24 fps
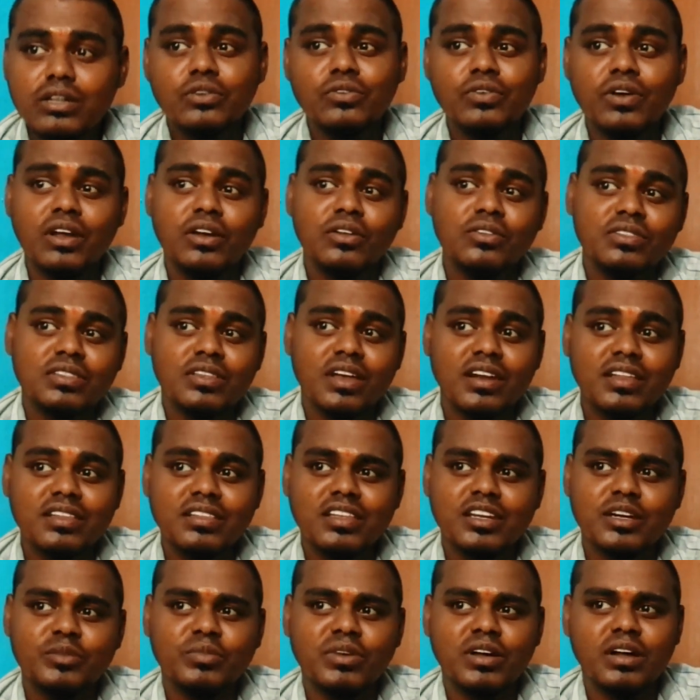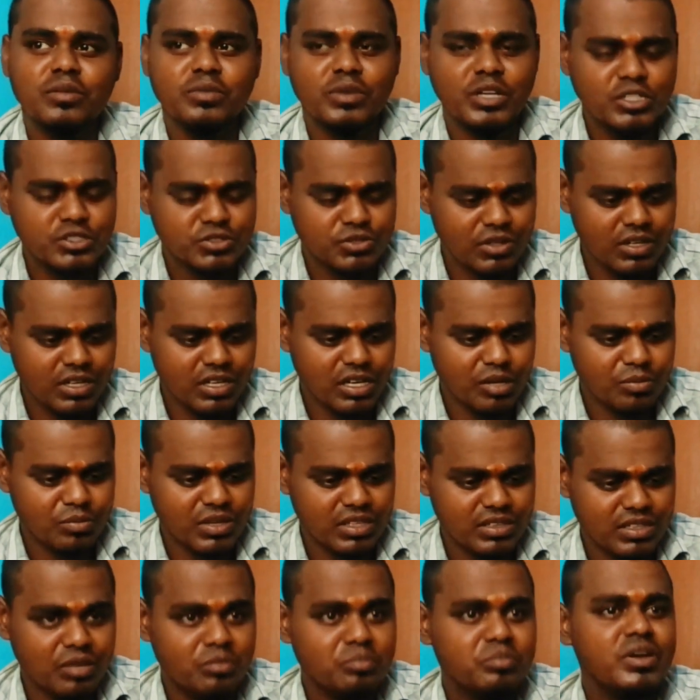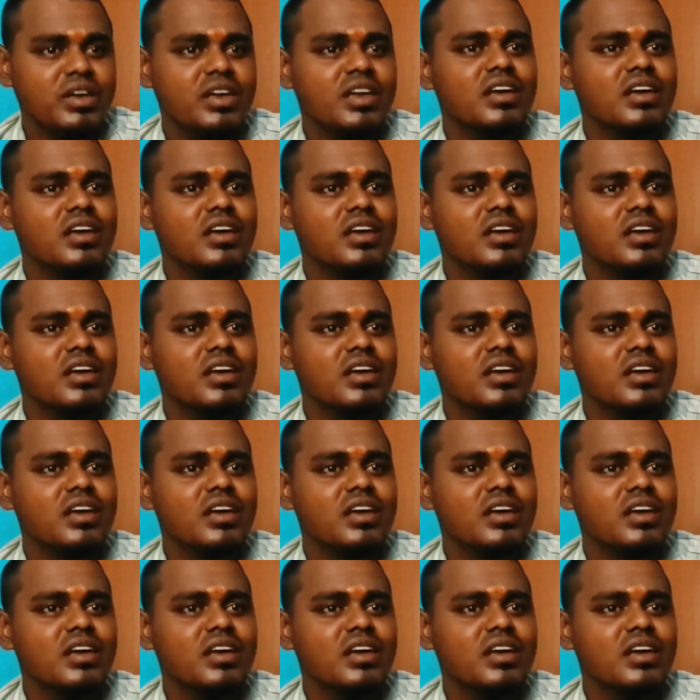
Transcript: வேணும் ஒரு திறமை அப்படின்னு நம்ம தம்பி